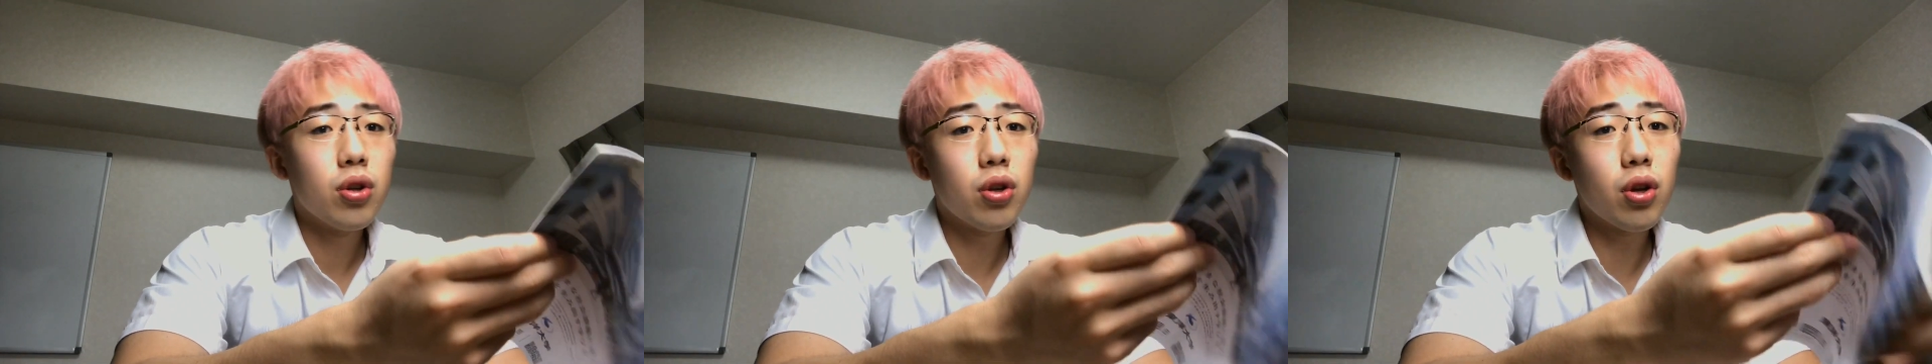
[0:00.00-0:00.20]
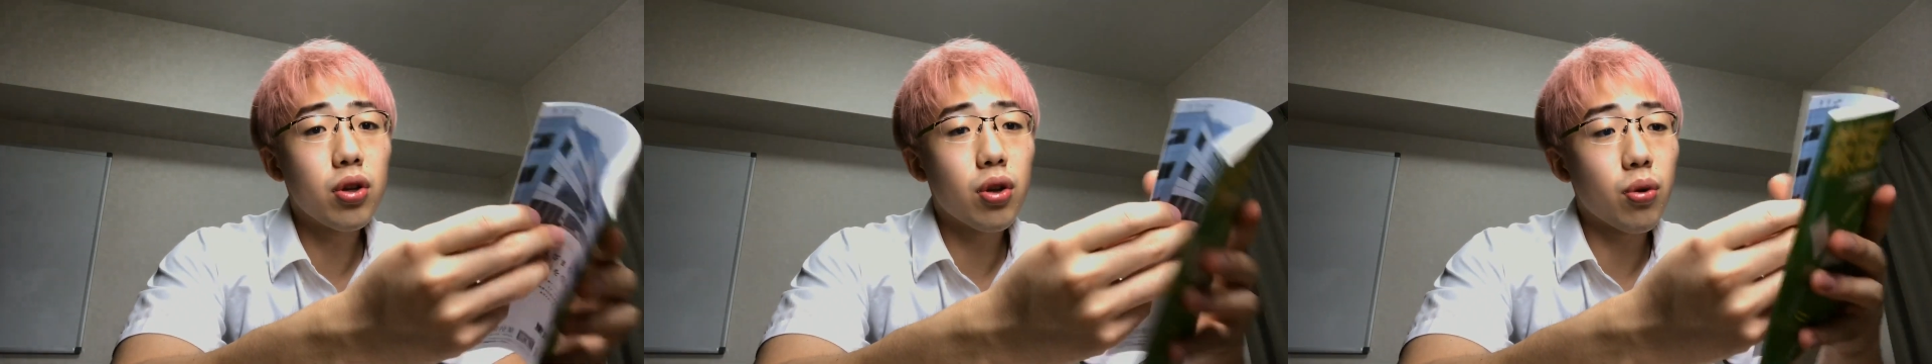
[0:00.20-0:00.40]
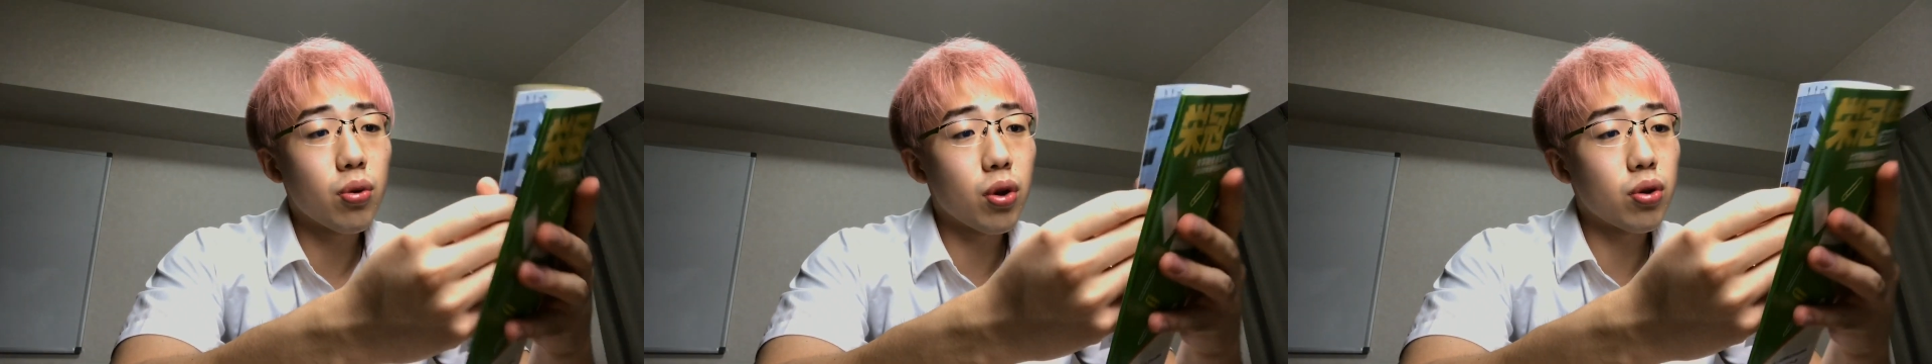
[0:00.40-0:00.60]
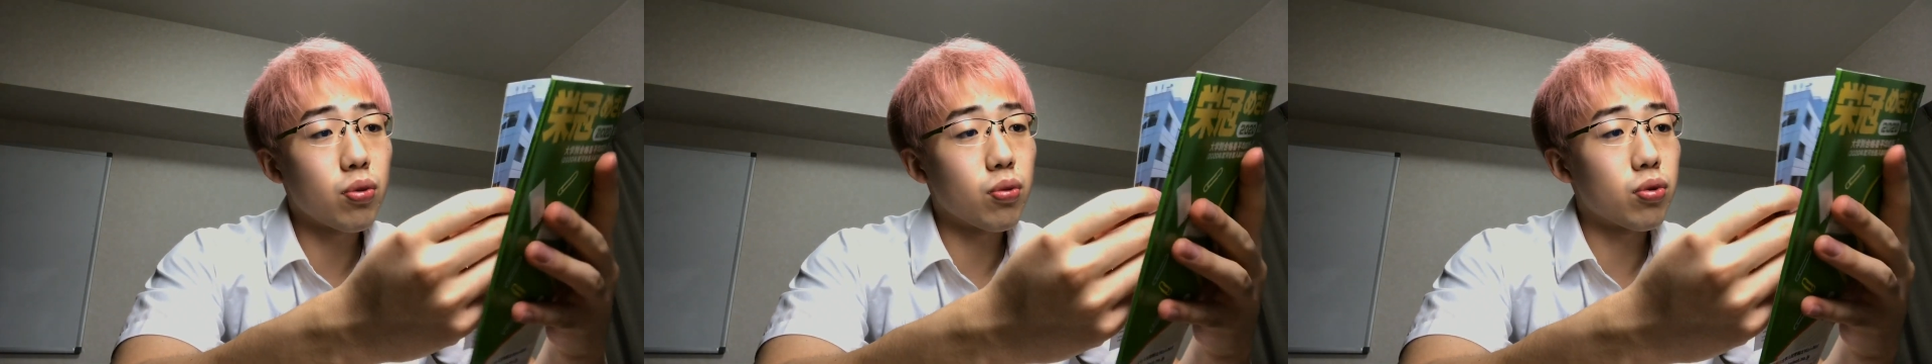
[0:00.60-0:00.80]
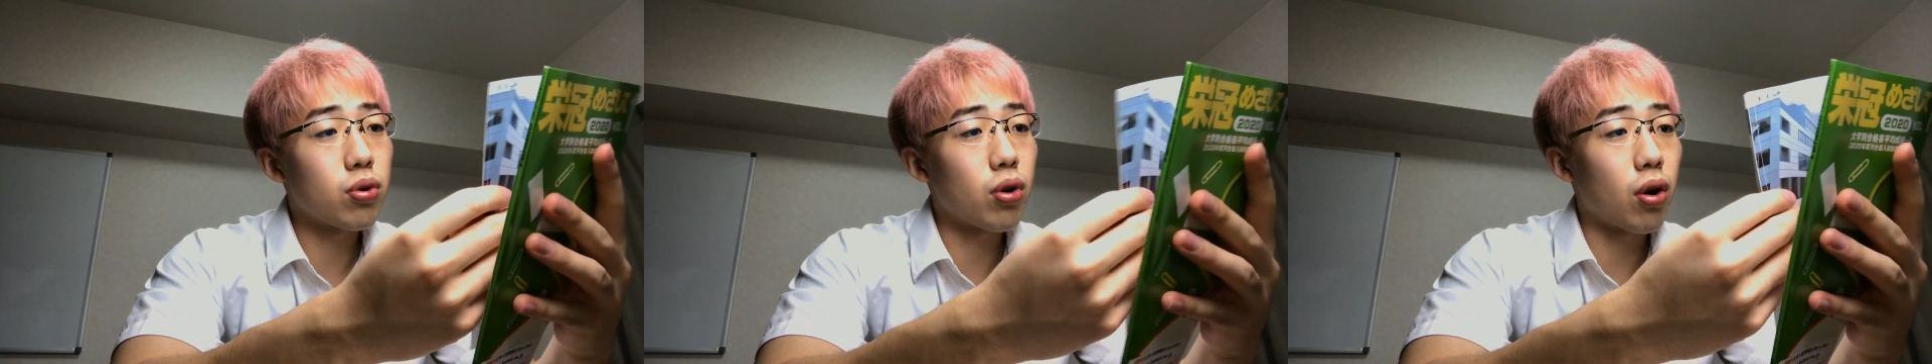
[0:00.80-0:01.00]
なんだろうなと
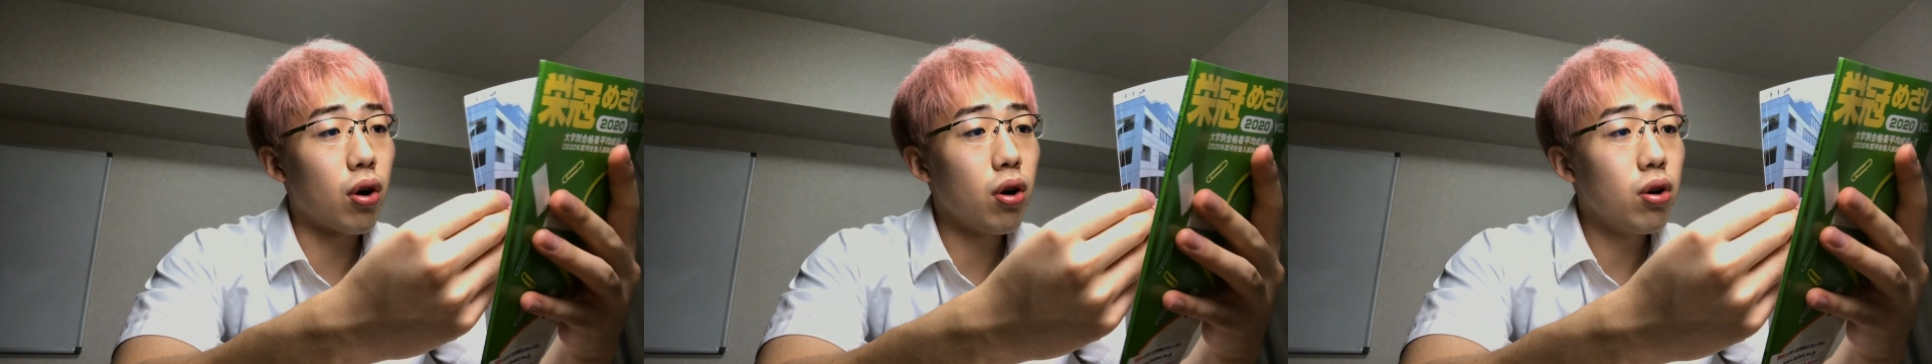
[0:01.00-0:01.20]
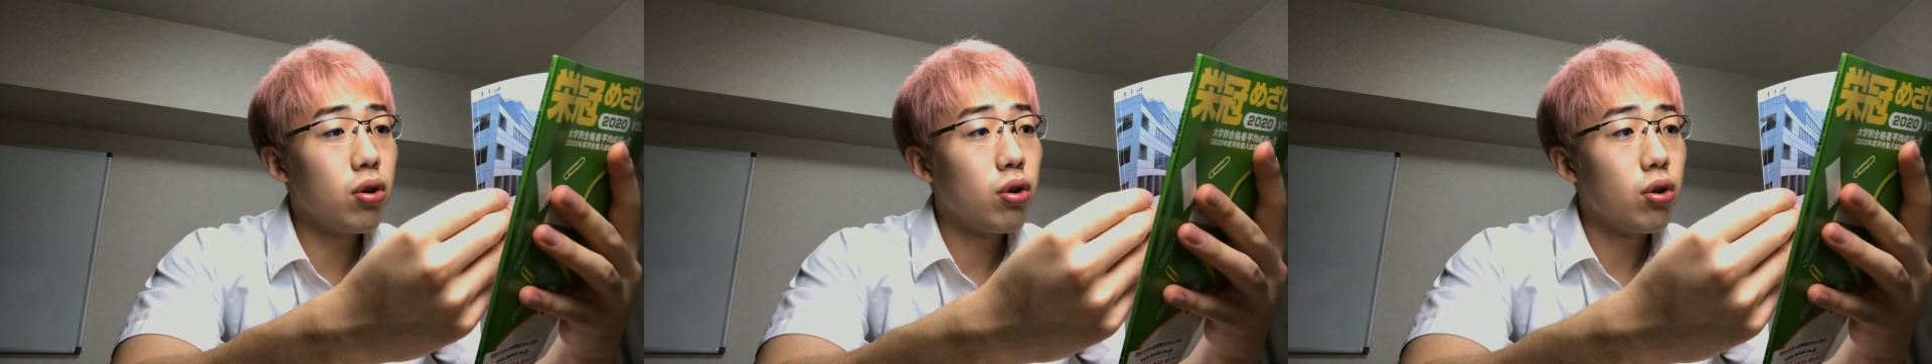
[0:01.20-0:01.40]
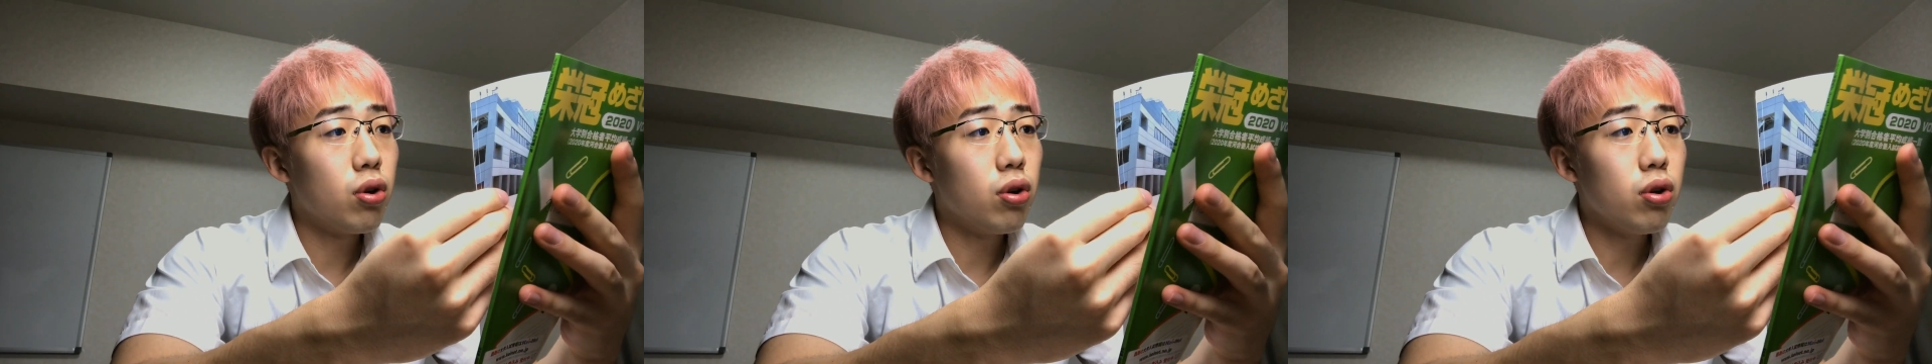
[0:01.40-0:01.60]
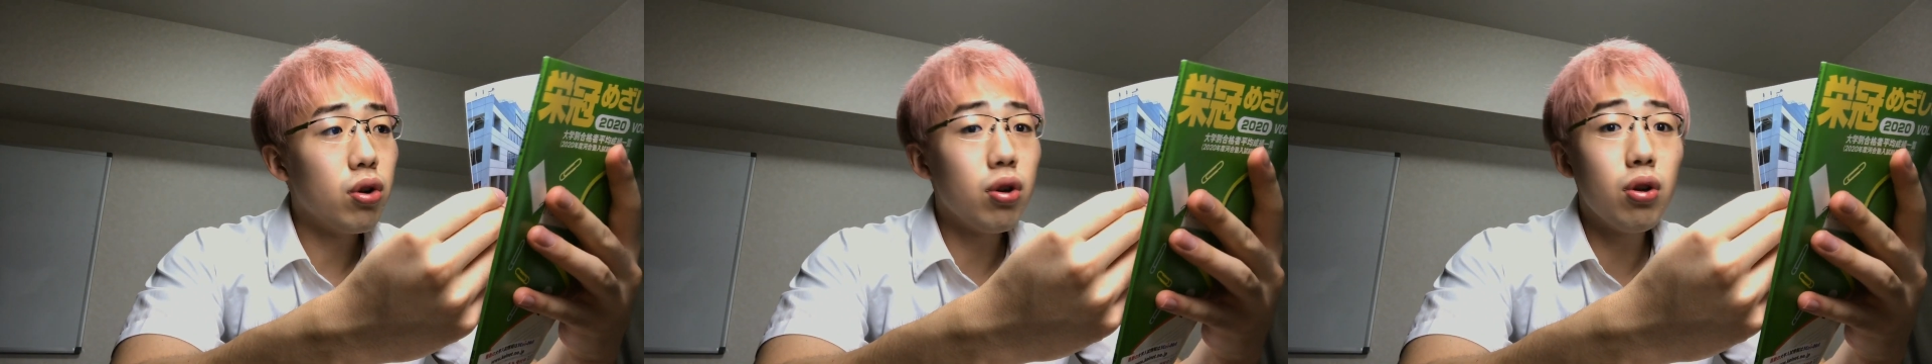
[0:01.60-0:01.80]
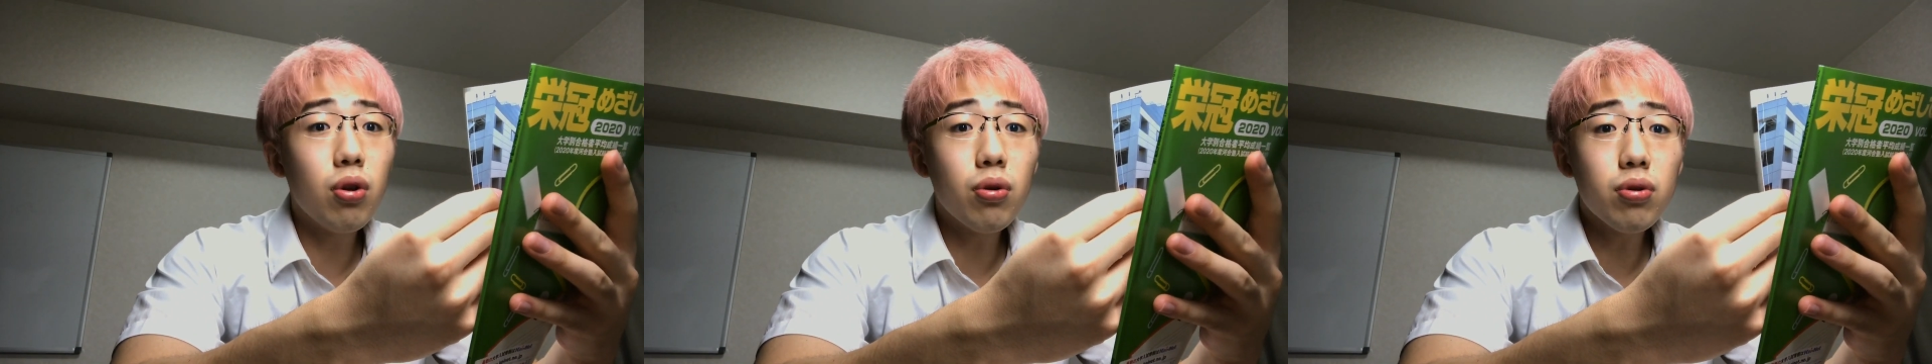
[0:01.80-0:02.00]
思ったら
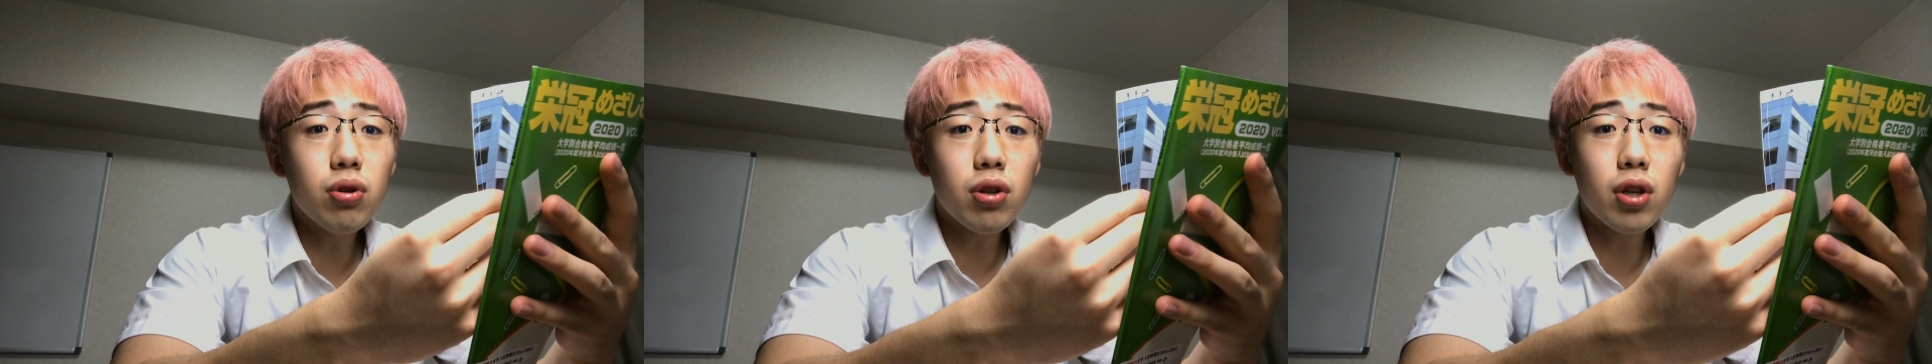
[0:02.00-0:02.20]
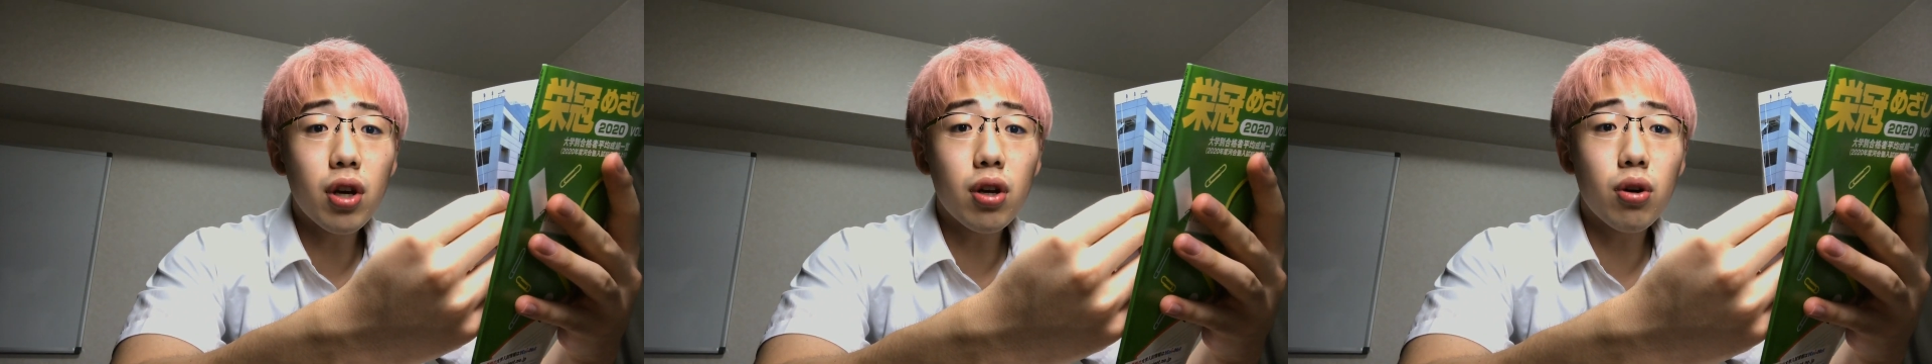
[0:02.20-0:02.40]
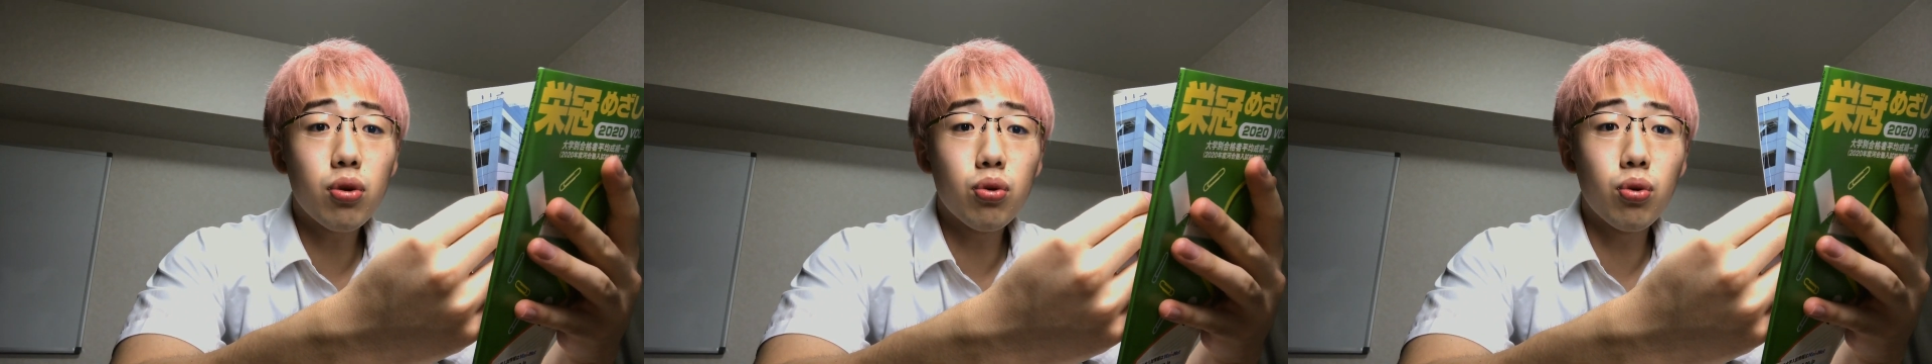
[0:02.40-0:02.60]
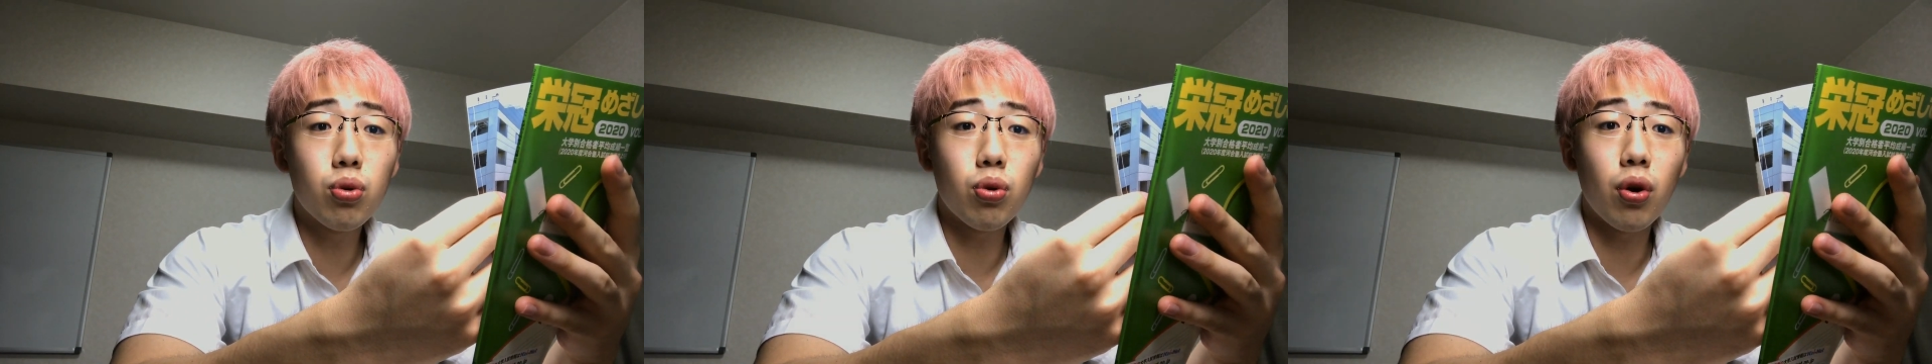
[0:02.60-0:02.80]
いろんな大学のこ